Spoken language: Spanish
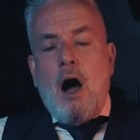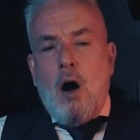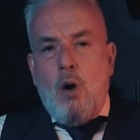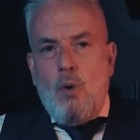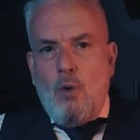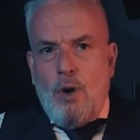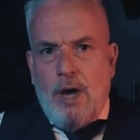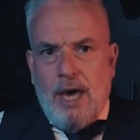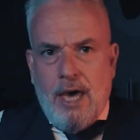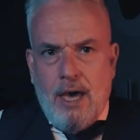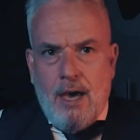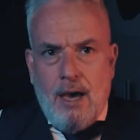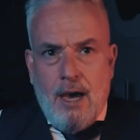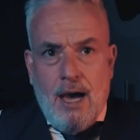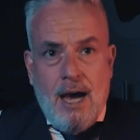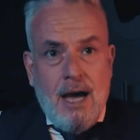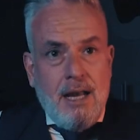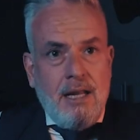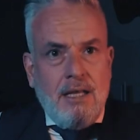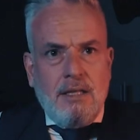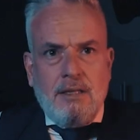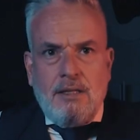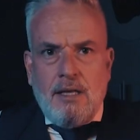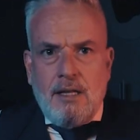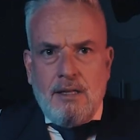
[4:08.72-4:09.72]
Aunque
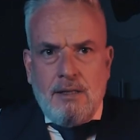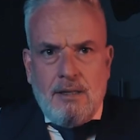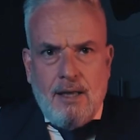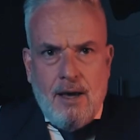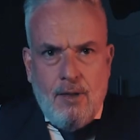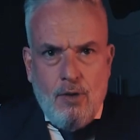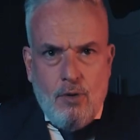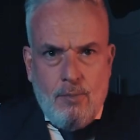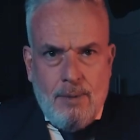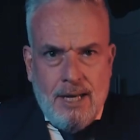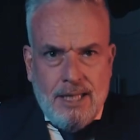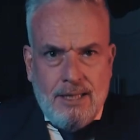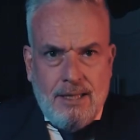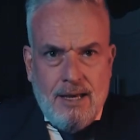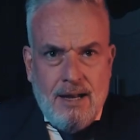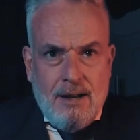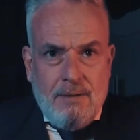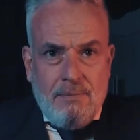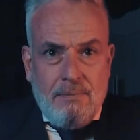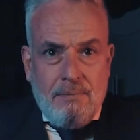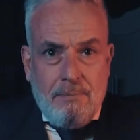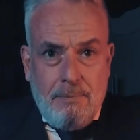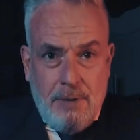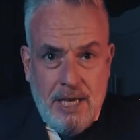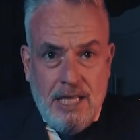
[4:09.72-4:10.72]
han intentado
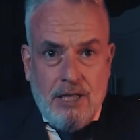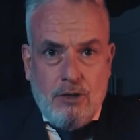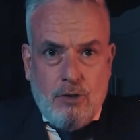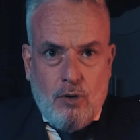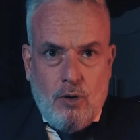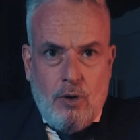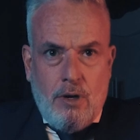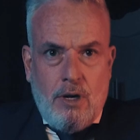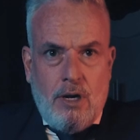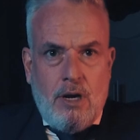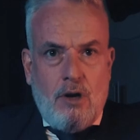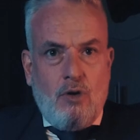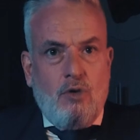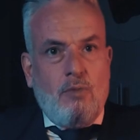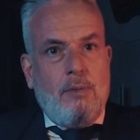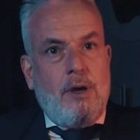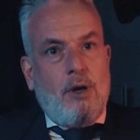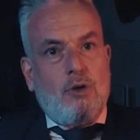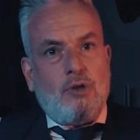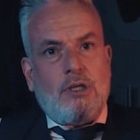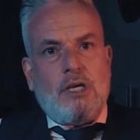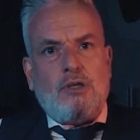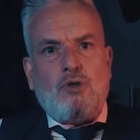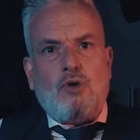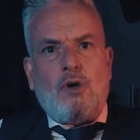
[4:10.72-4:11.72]
matar Bitcoin en
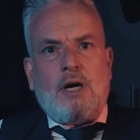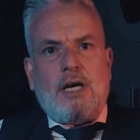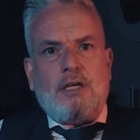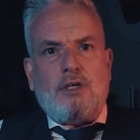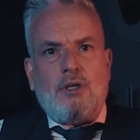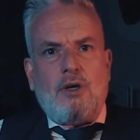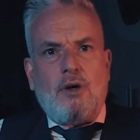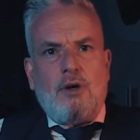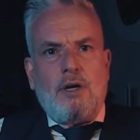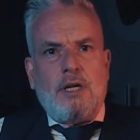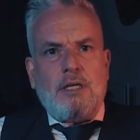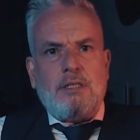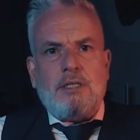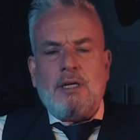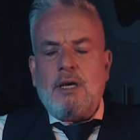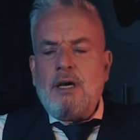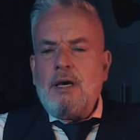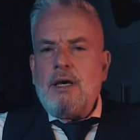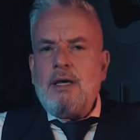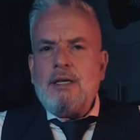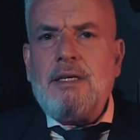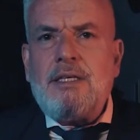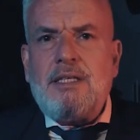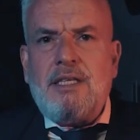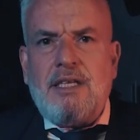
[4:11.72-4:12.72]
numerosas ocasiones,
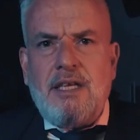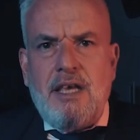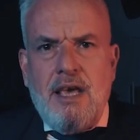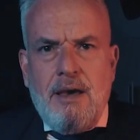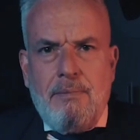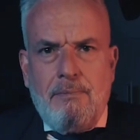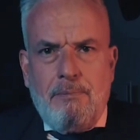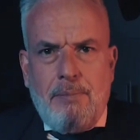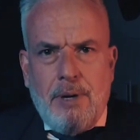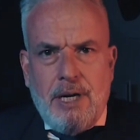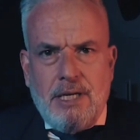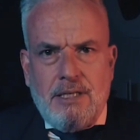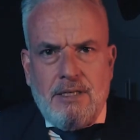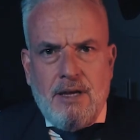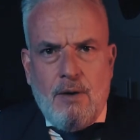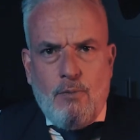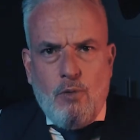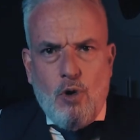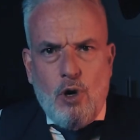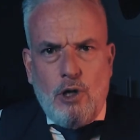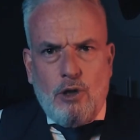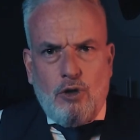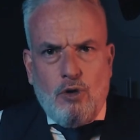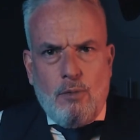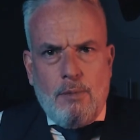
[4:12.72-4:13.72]
siempre se ha
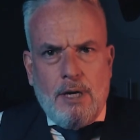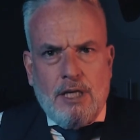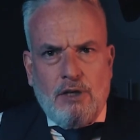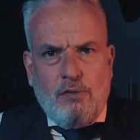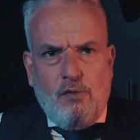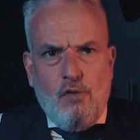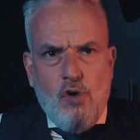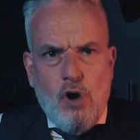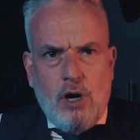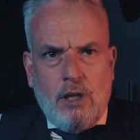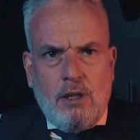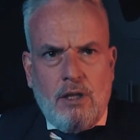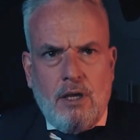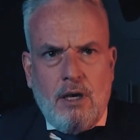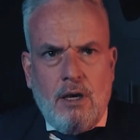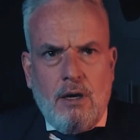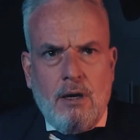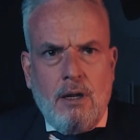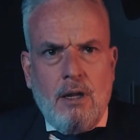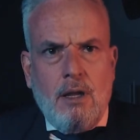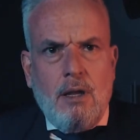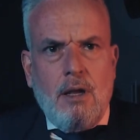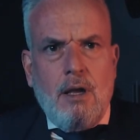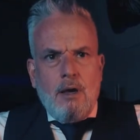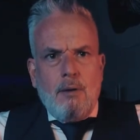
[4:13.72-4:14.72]
vuelto más fuerte,
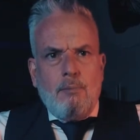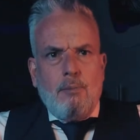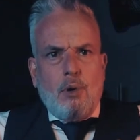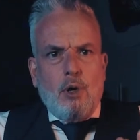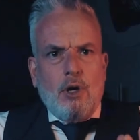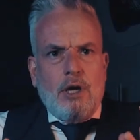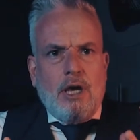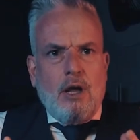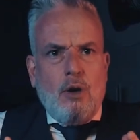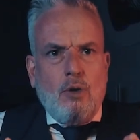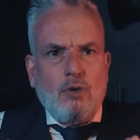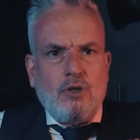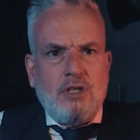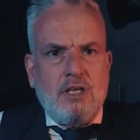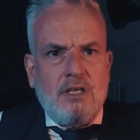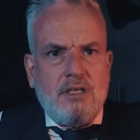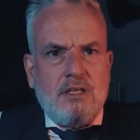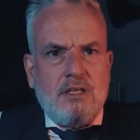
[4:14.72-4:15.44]
porque los